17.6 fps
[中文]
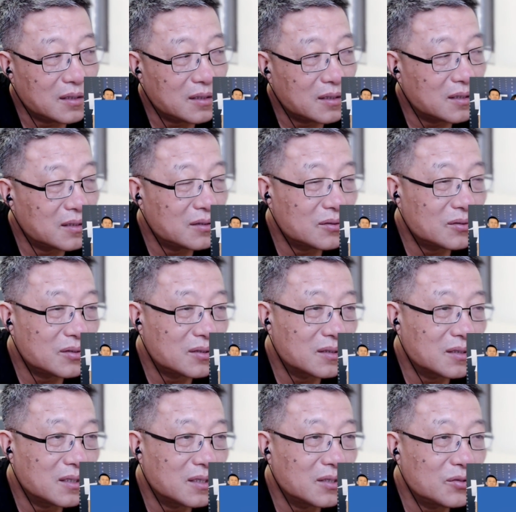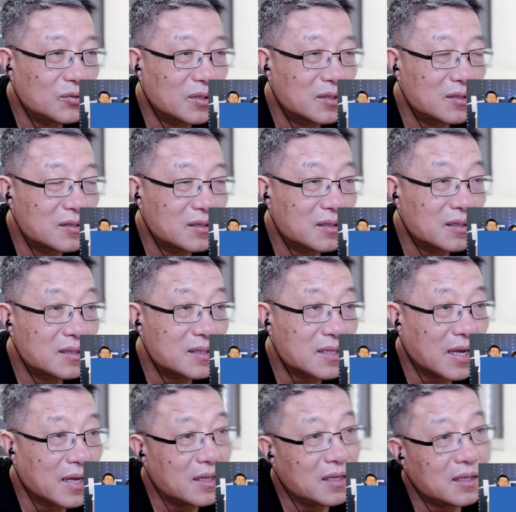一个就是可选择的
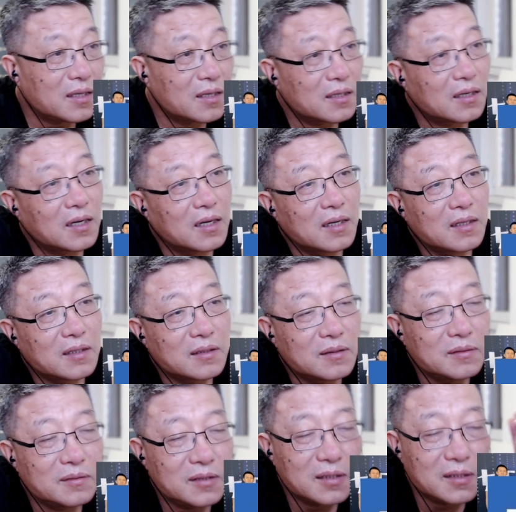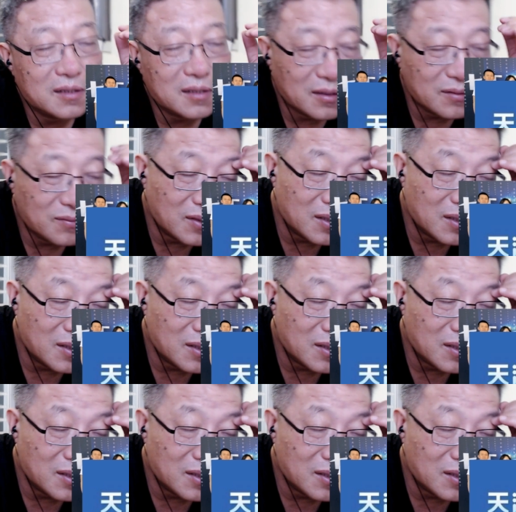载体啊，因为现在文